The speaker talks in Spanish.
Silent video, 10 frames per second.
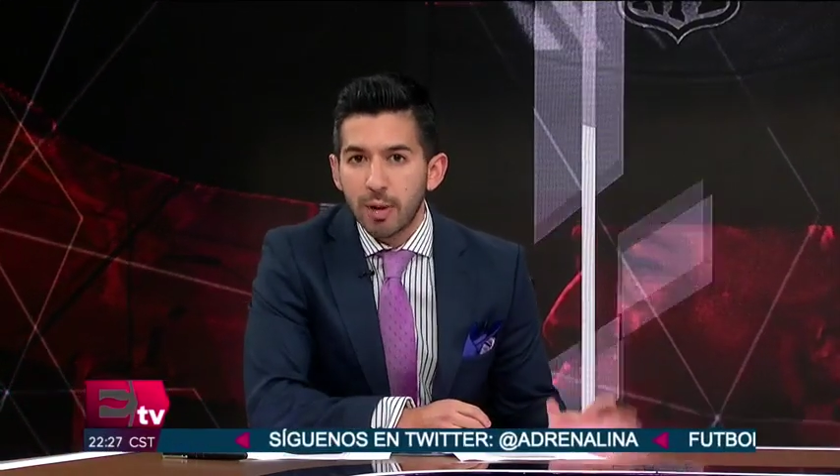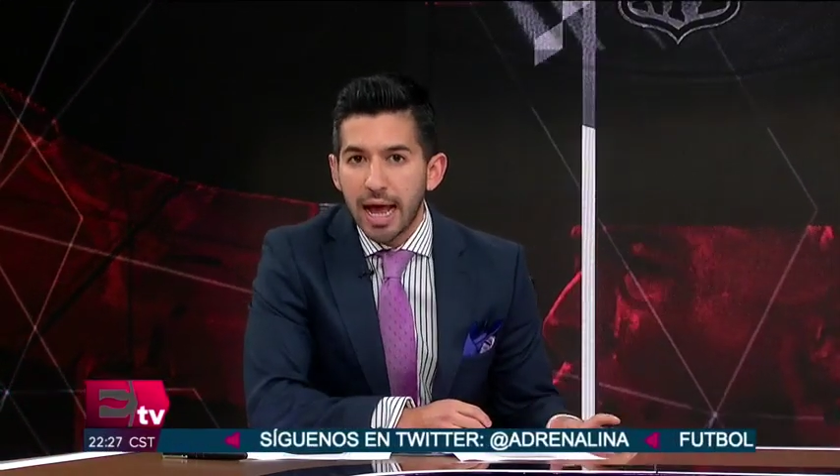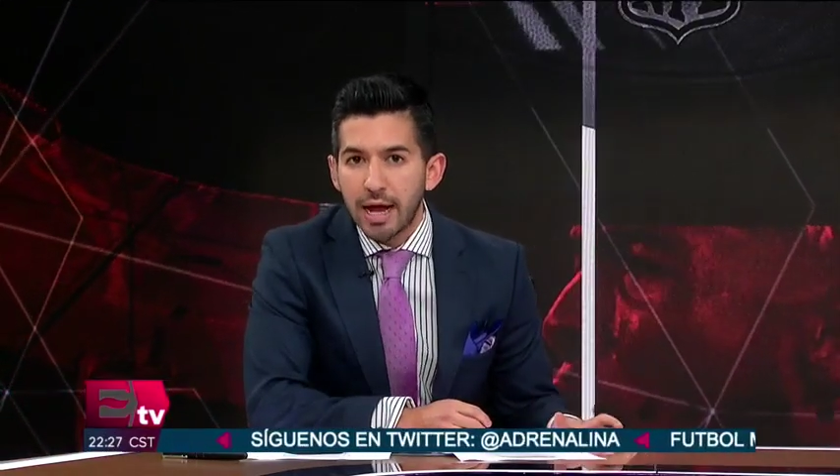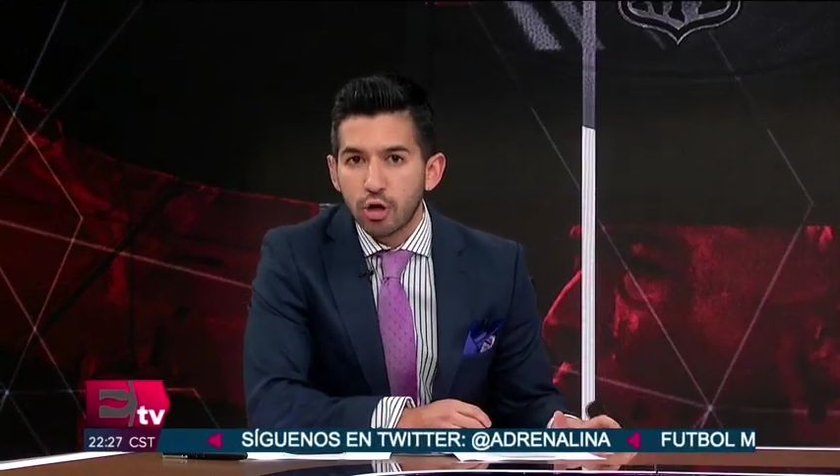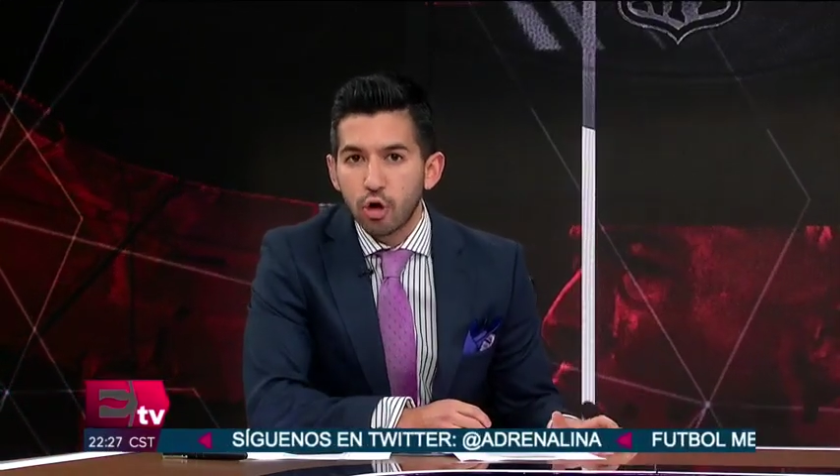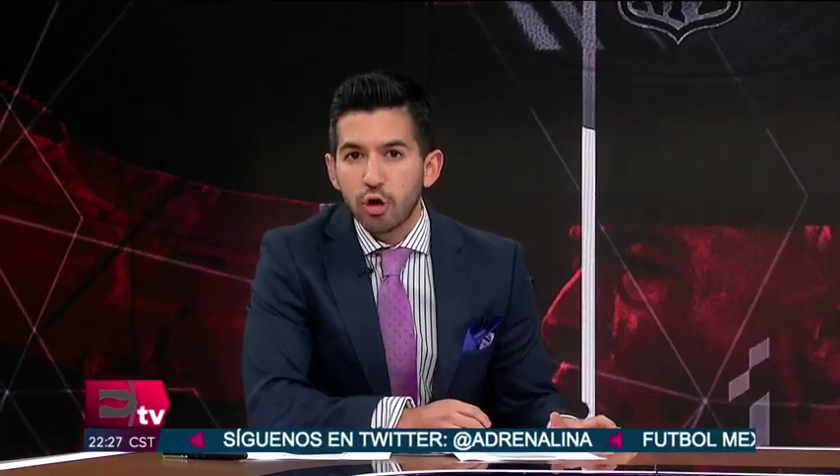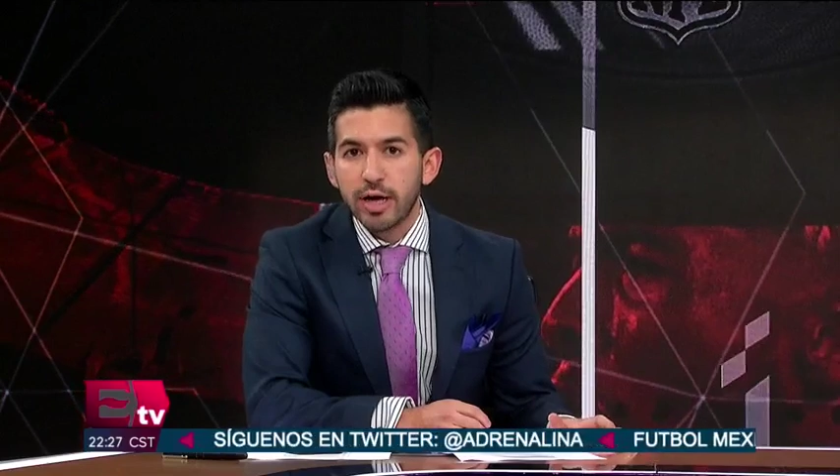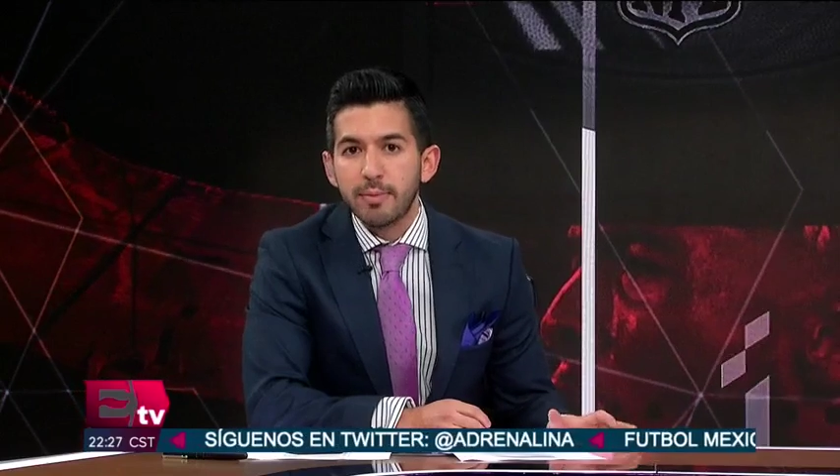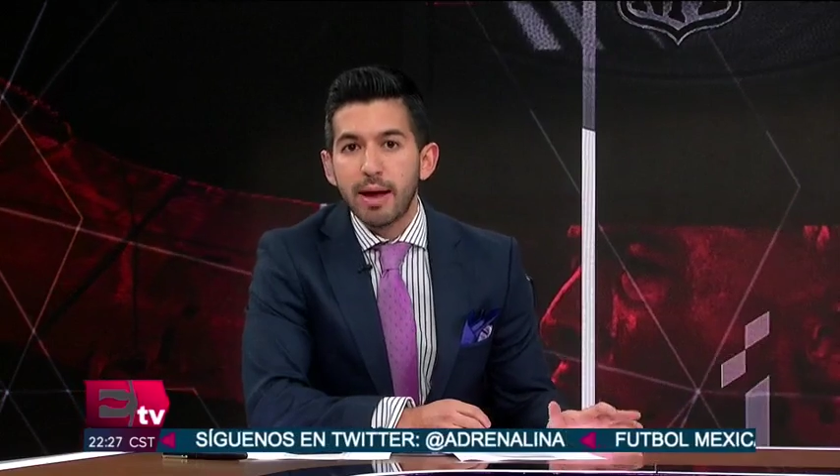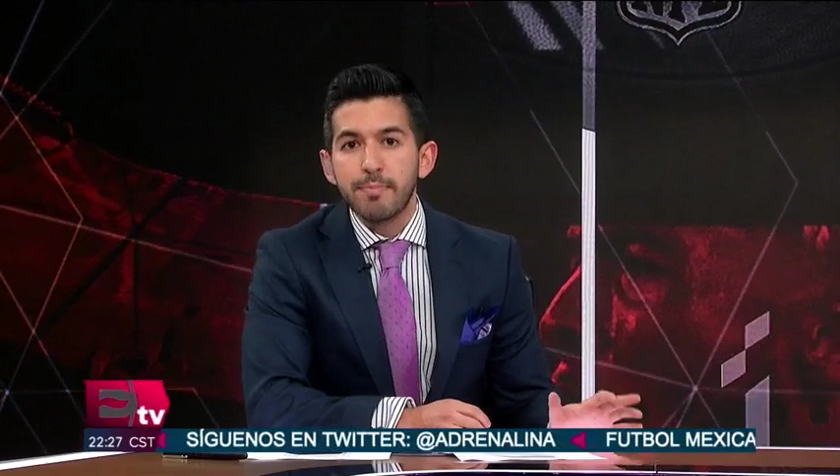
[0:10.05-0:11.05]
Blanco,
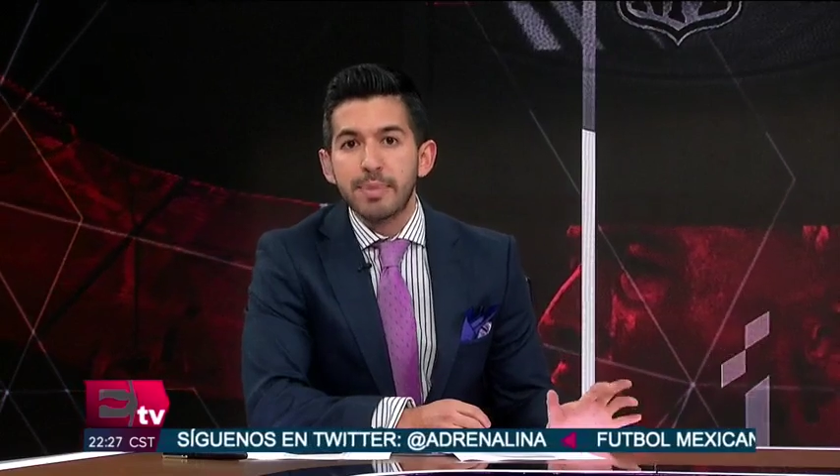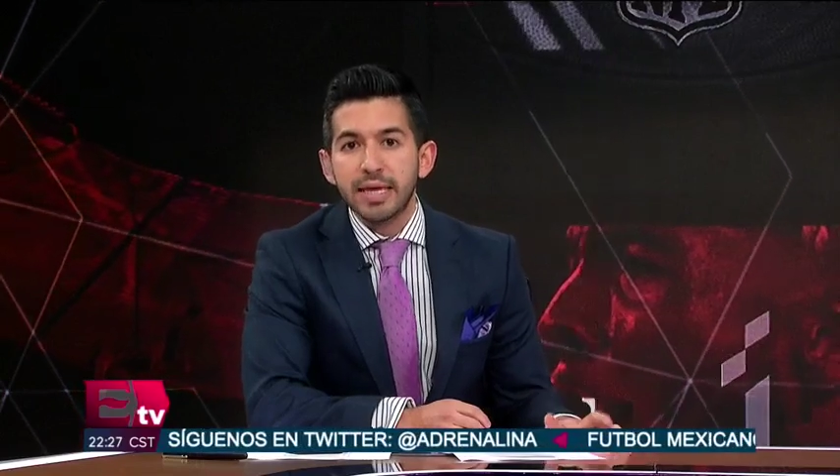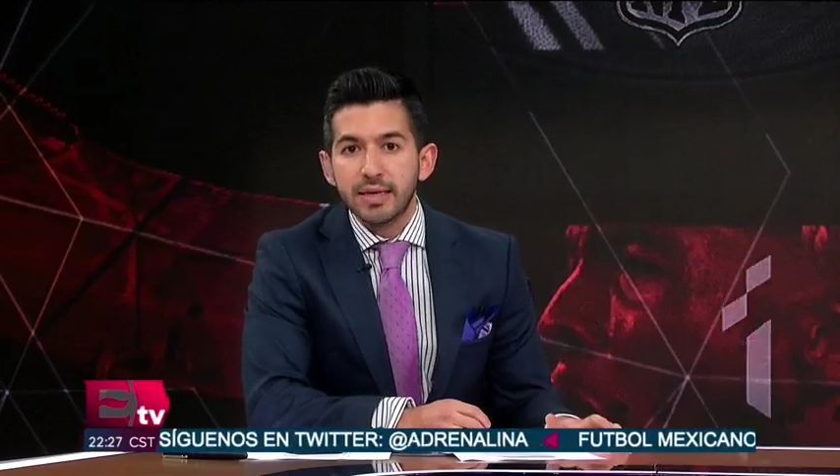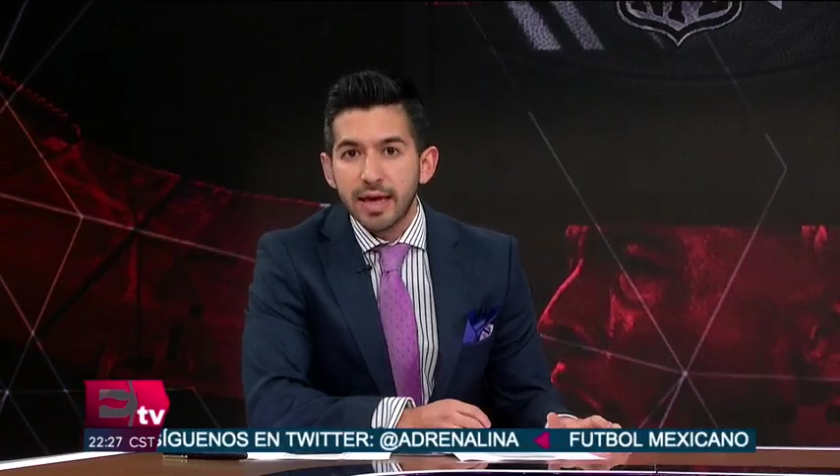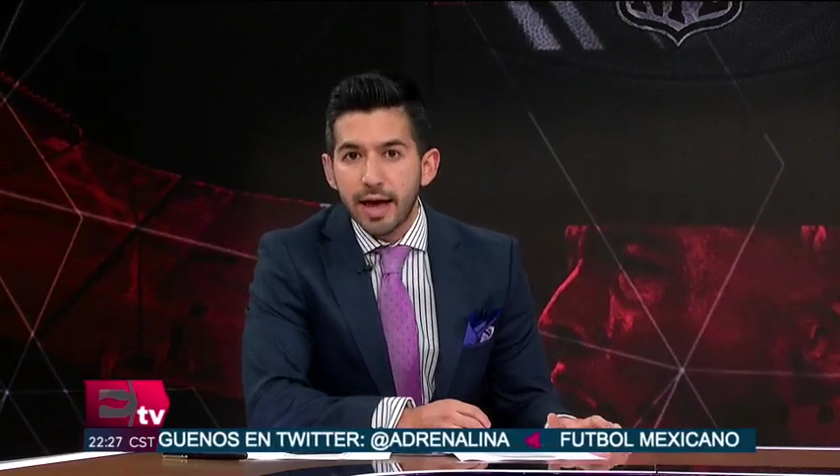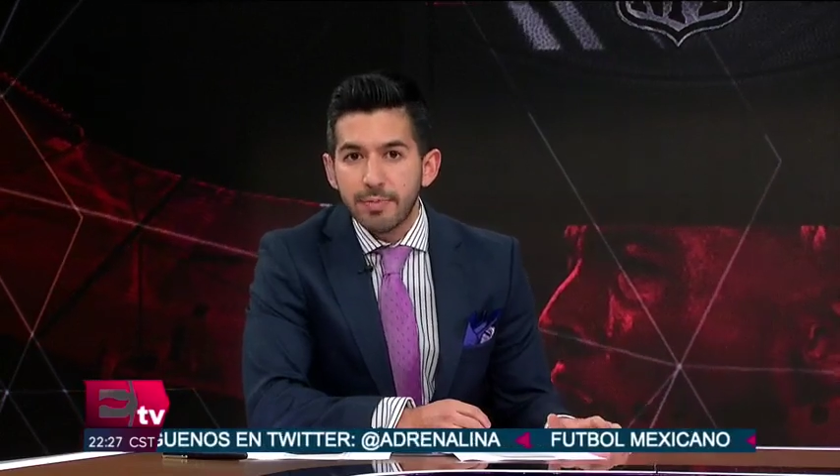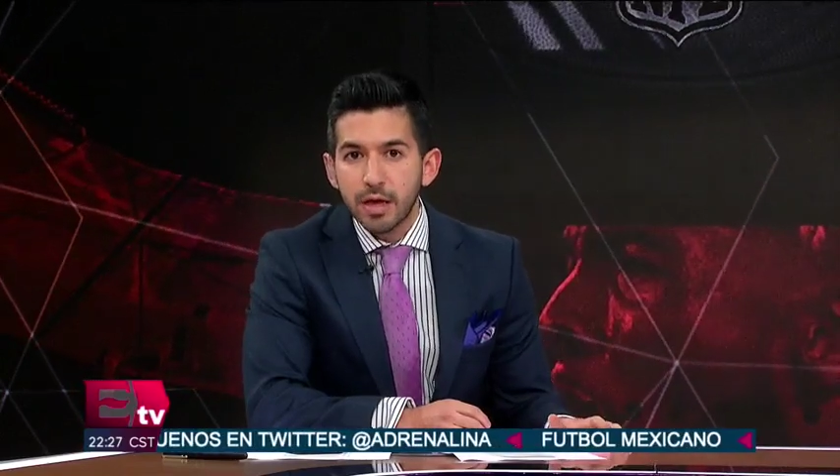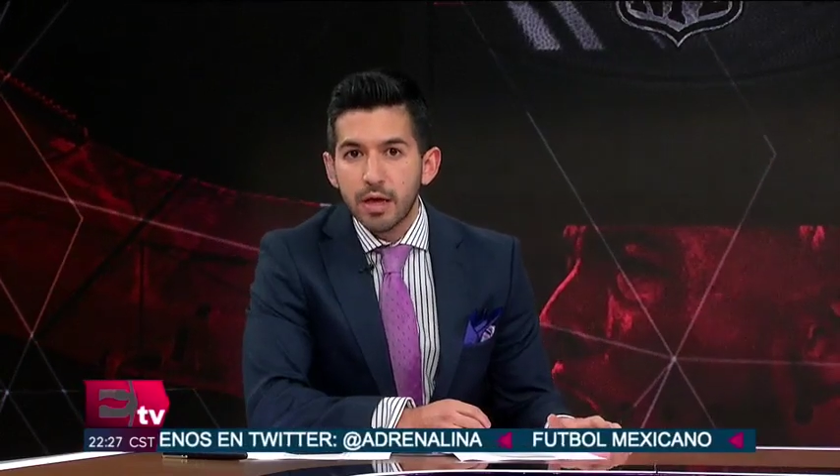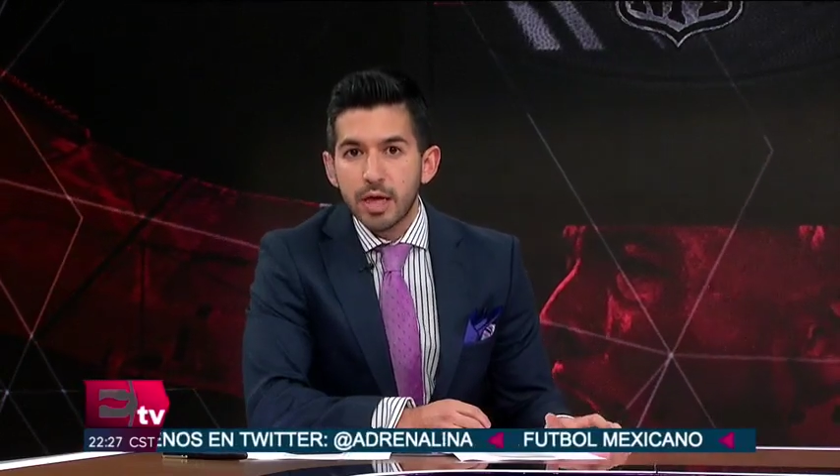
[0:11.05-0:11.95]
Germán Villa